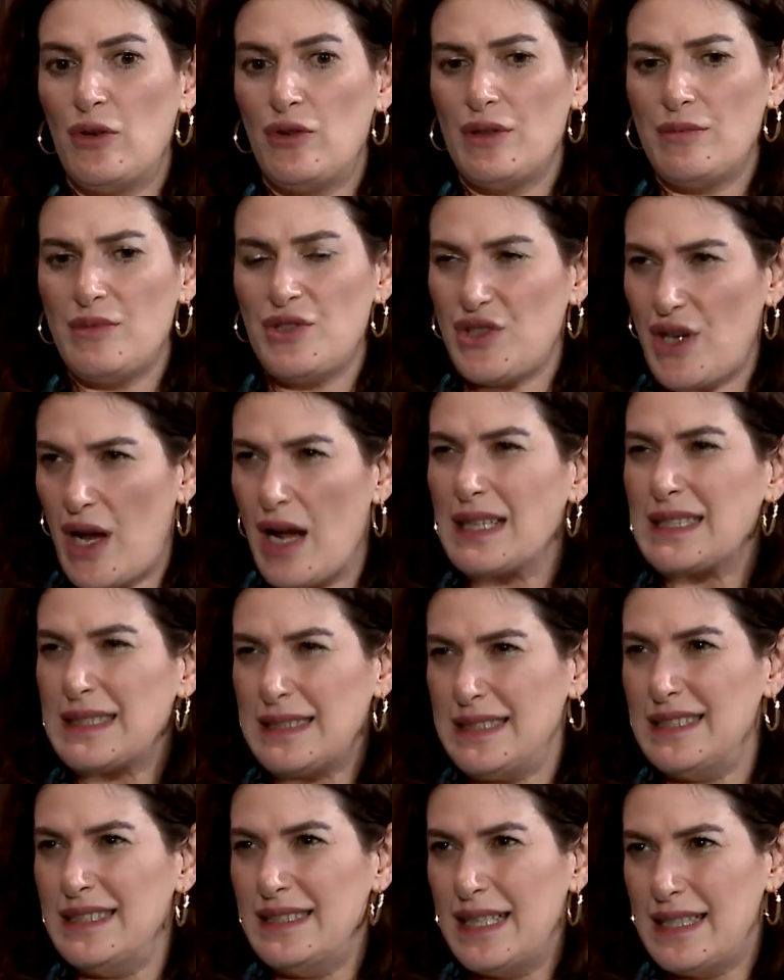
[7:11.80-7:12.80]
ben ona bir
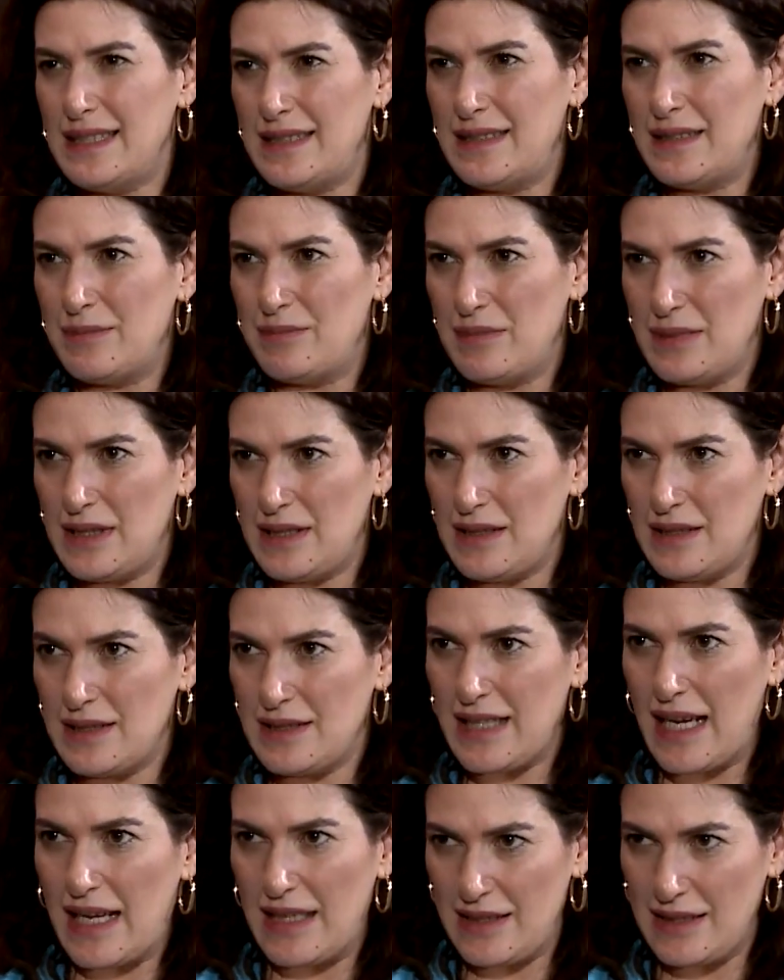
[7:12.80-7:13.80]
şarkı dinlettim e,
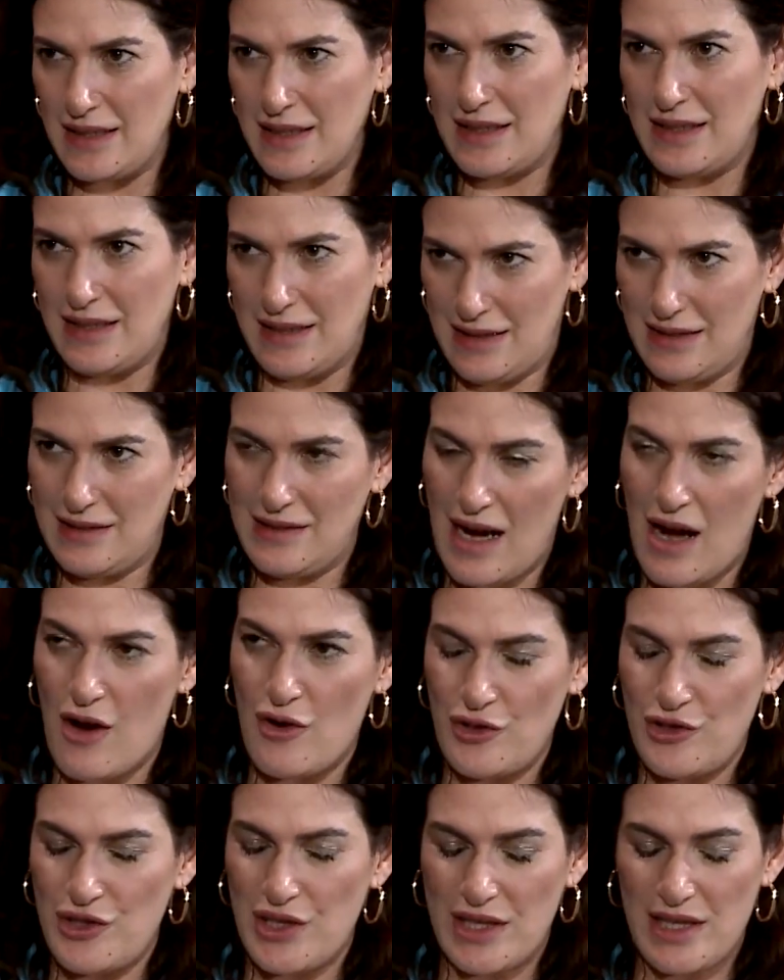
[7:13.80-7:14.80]
kendi
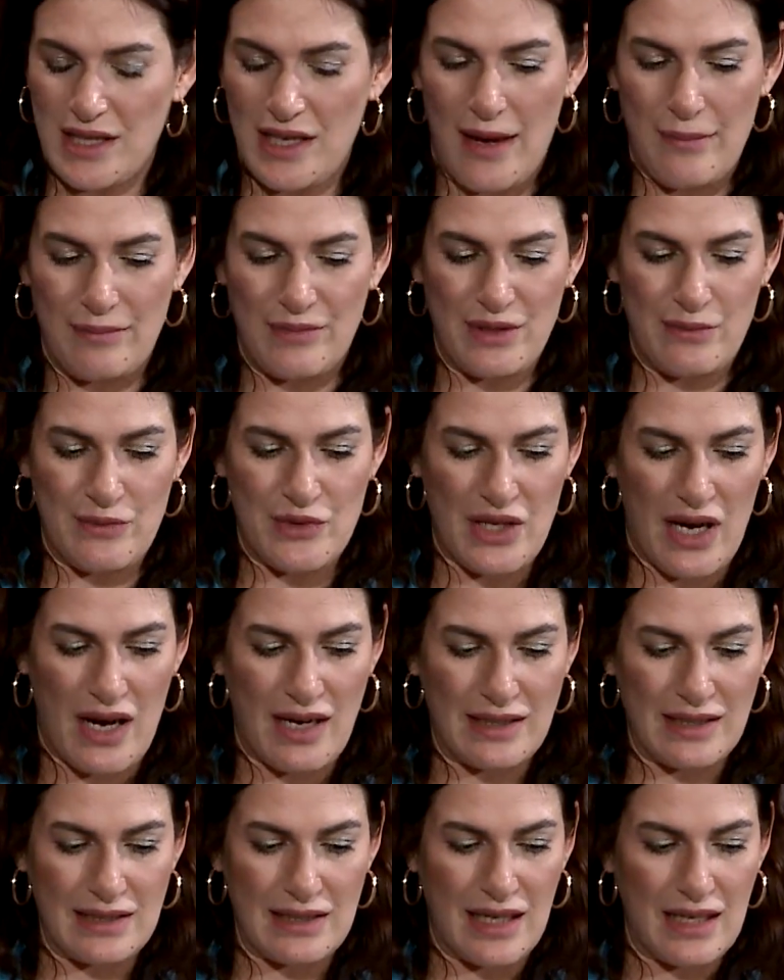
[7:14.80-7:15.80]
daha önceki yaptığım
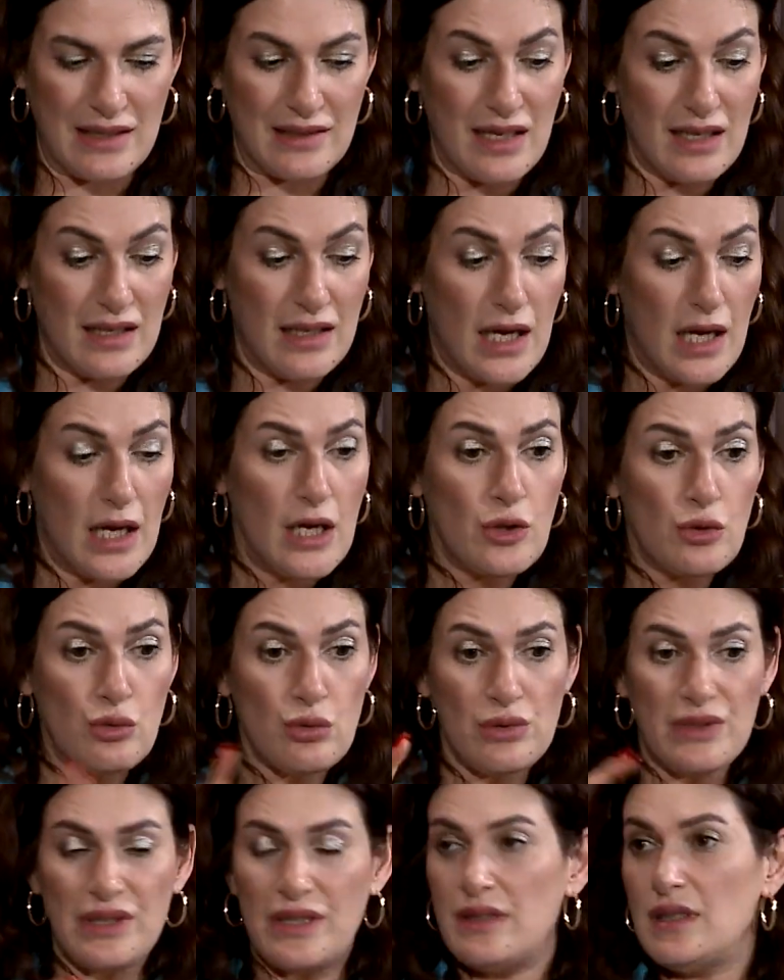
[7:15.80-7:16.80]
şarkılardan.
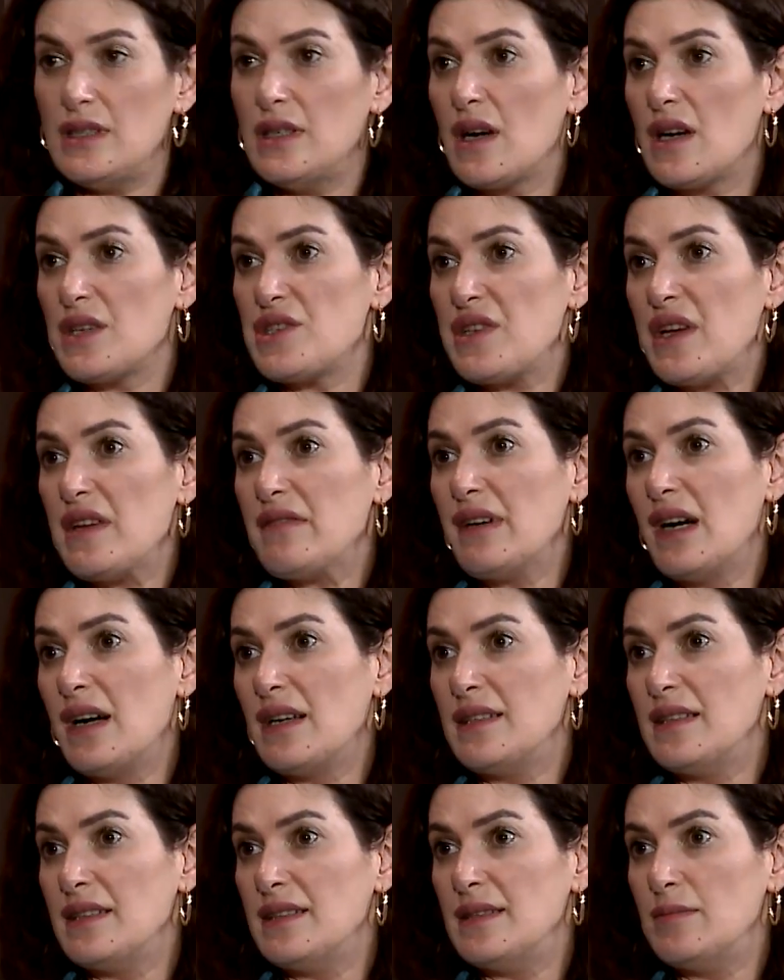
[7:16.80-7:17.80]
Dur dedi ya şey
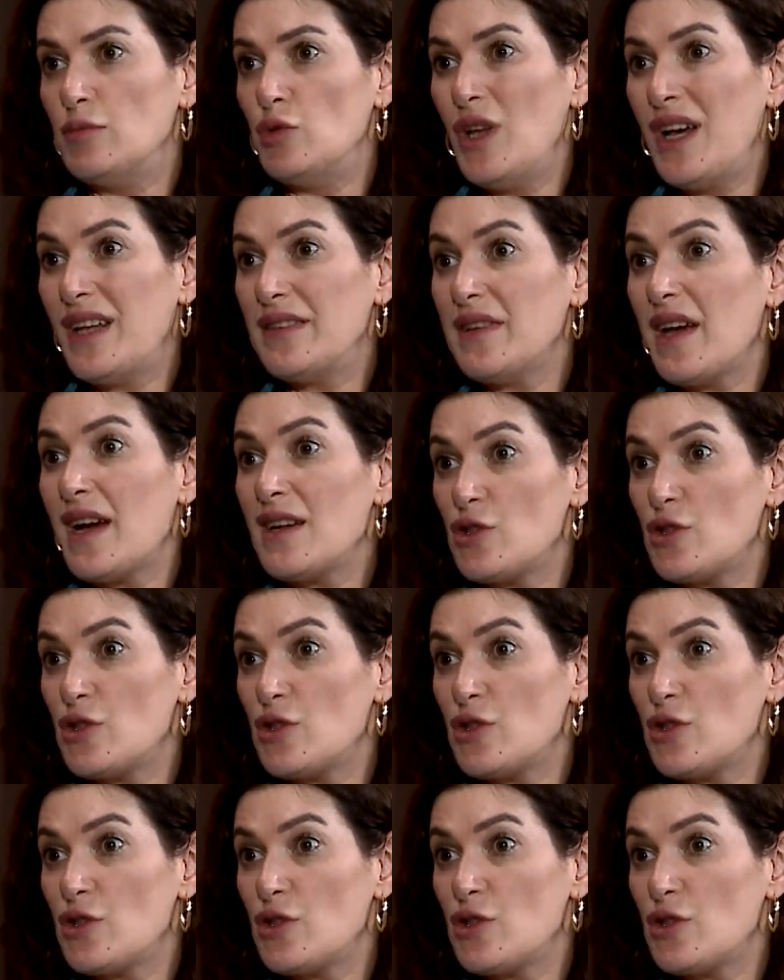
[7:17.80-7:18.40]
var dedi Bülent